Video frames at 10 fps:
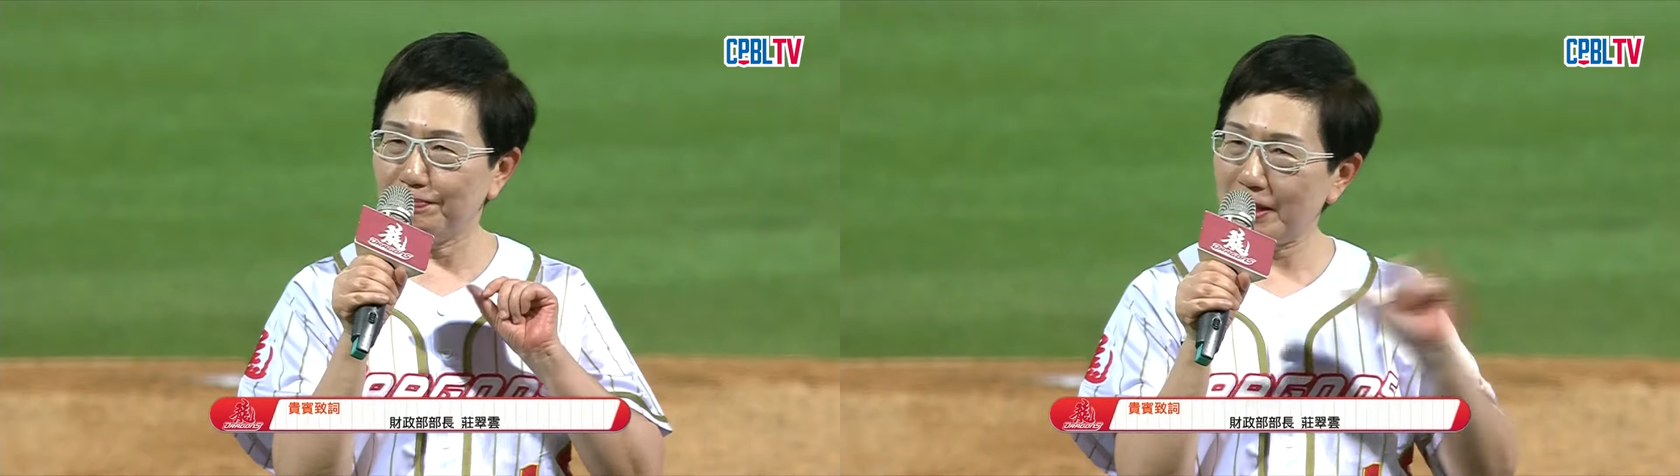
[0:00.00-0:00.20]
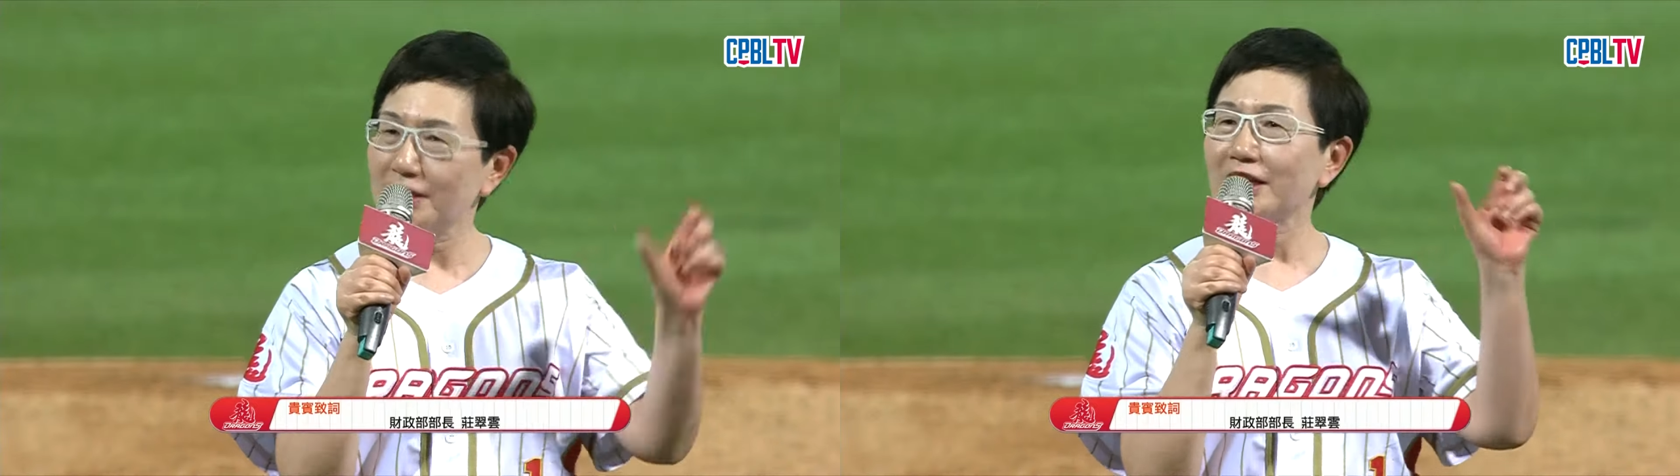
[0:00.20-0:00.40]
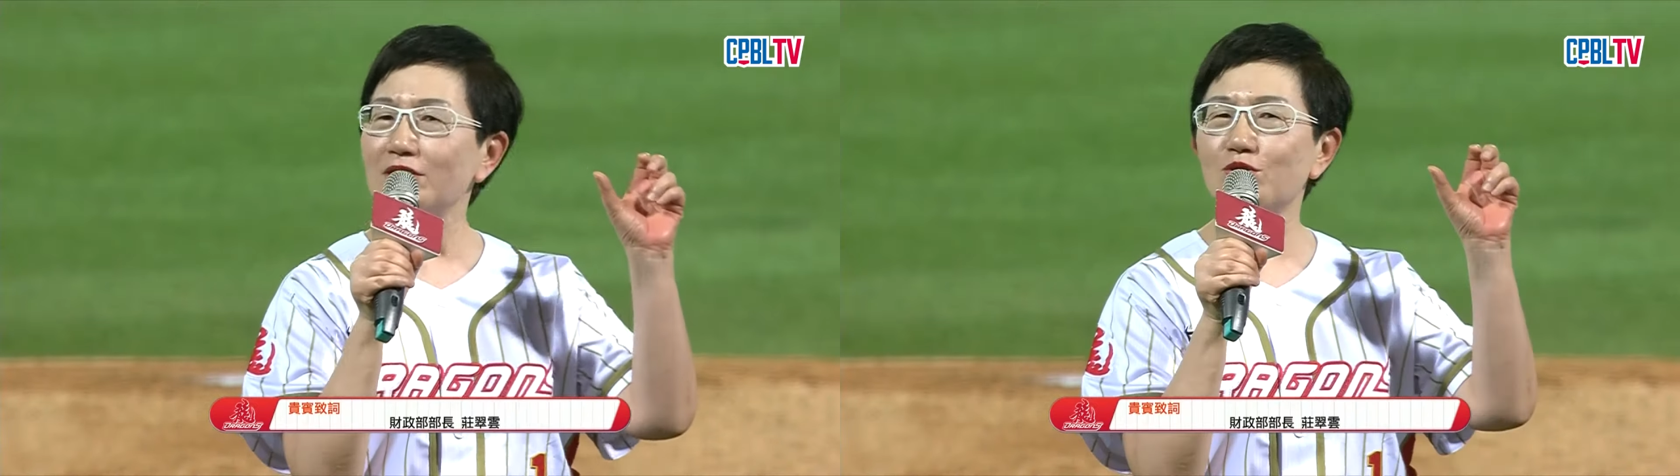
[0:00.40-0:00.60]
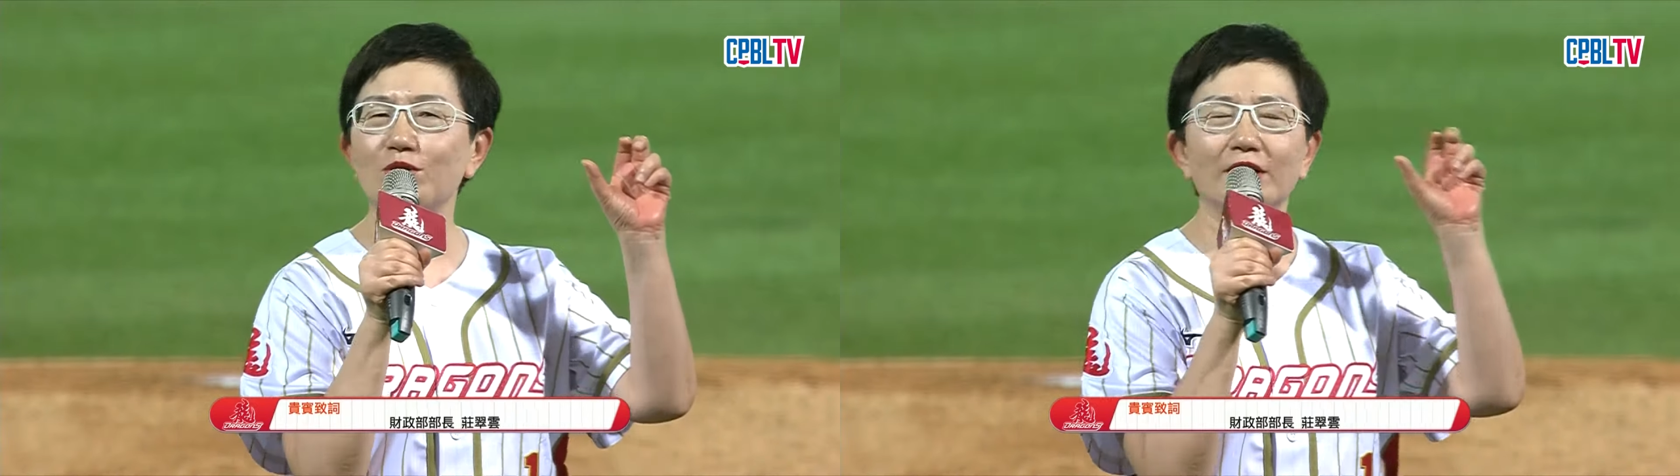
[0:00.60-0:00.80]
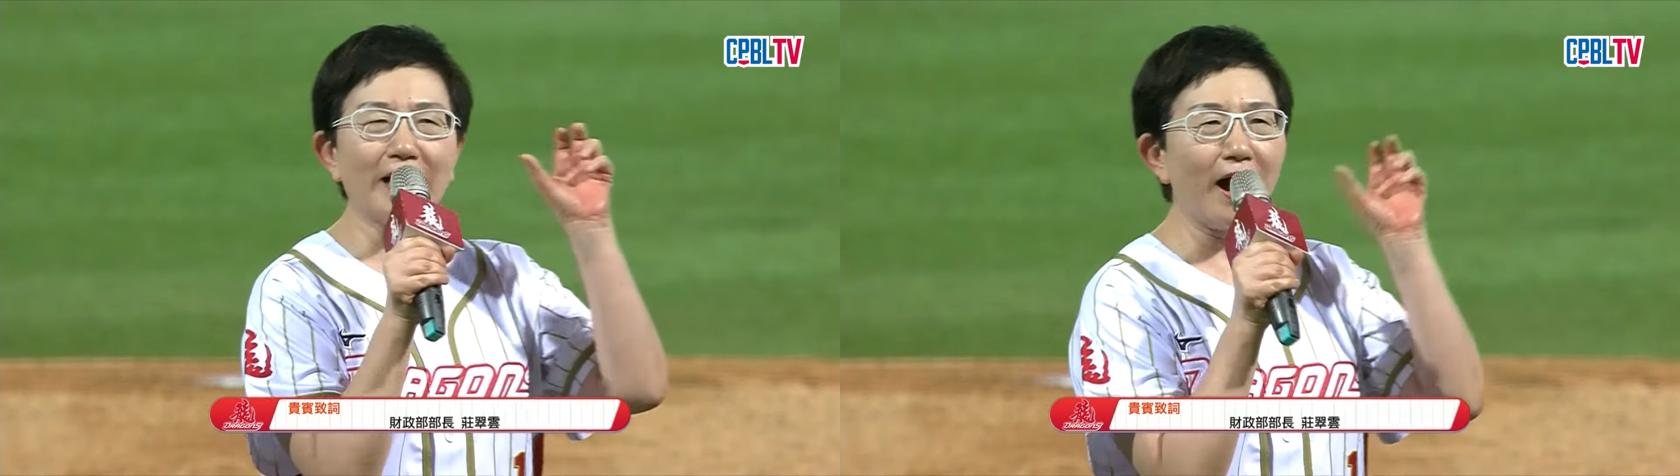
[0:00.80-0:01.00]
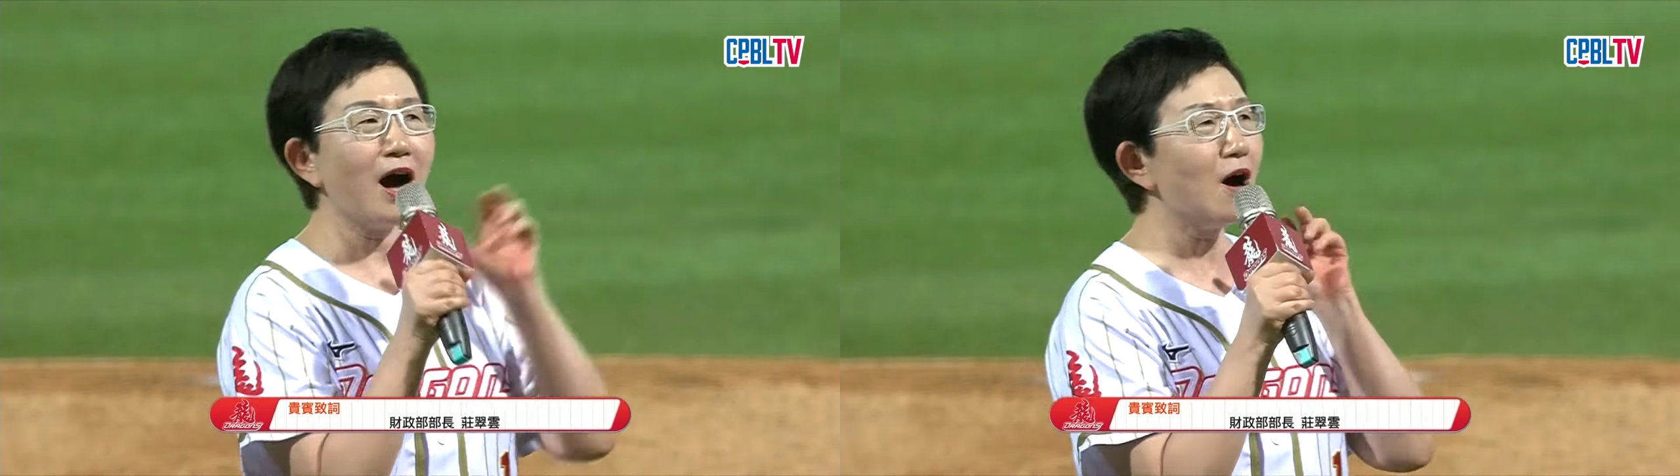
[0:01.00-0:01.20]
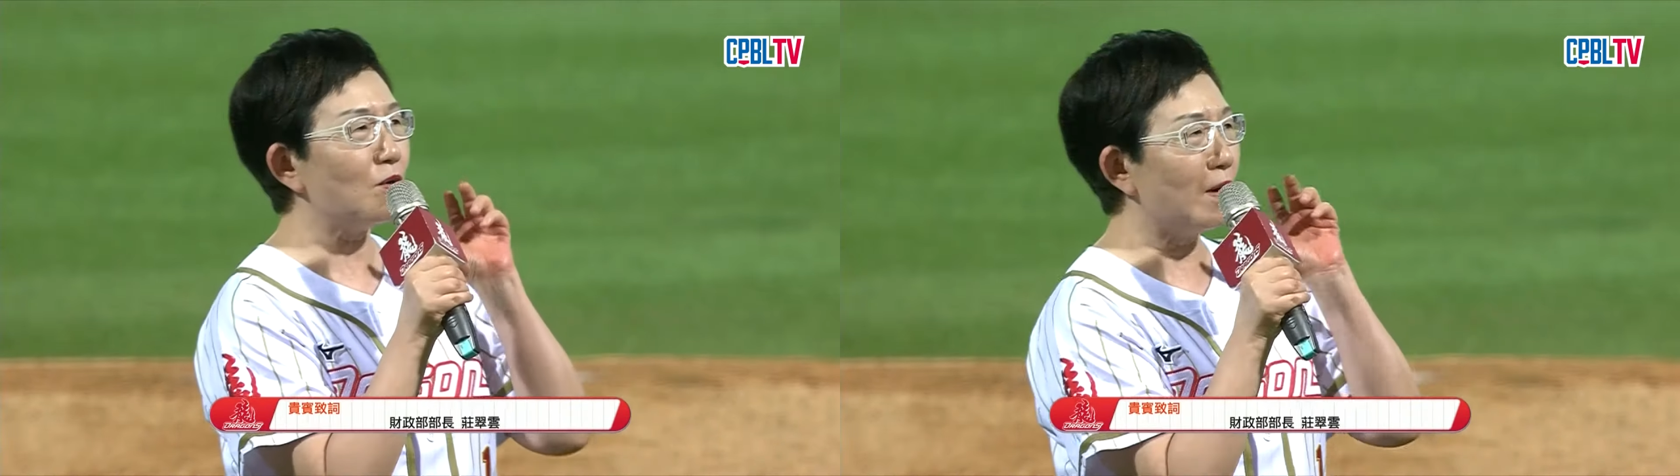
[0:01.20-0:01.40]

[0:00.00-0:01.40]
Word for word: 逼进去，然后